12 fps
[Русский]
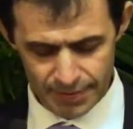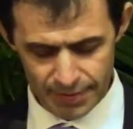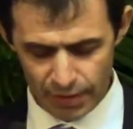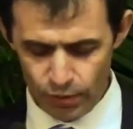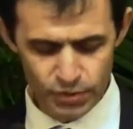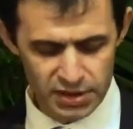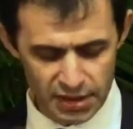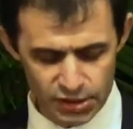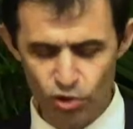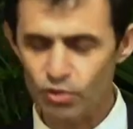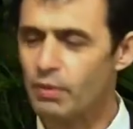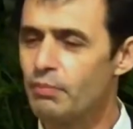люди,
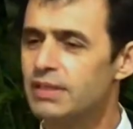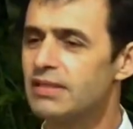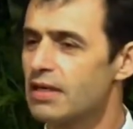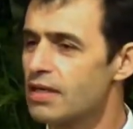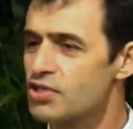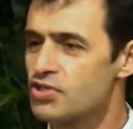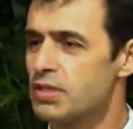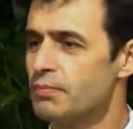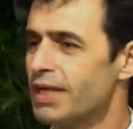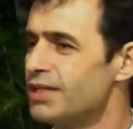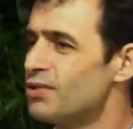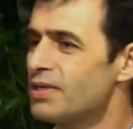которыми мы дорожим,
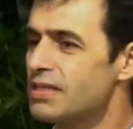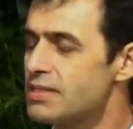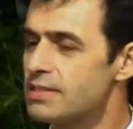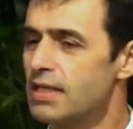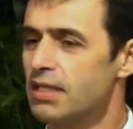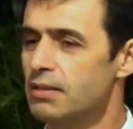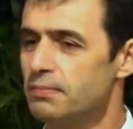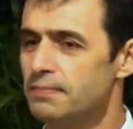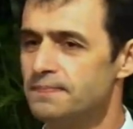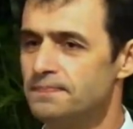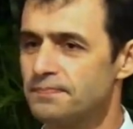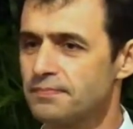которых ценим –
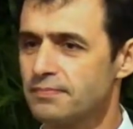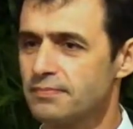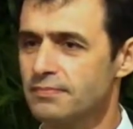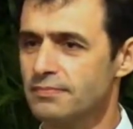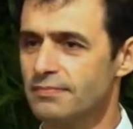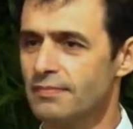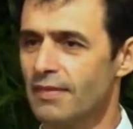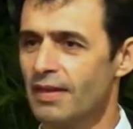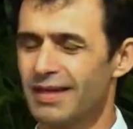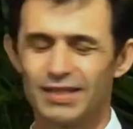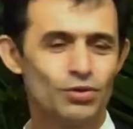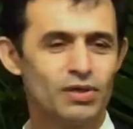
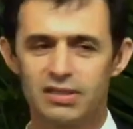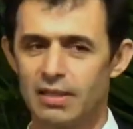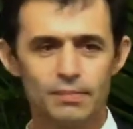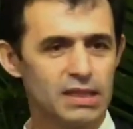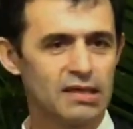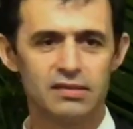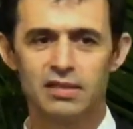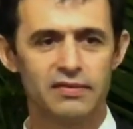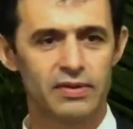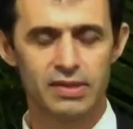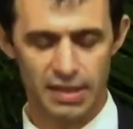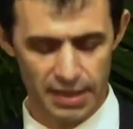которых нам так не
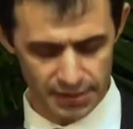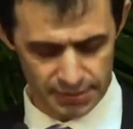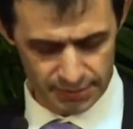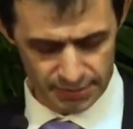хватает.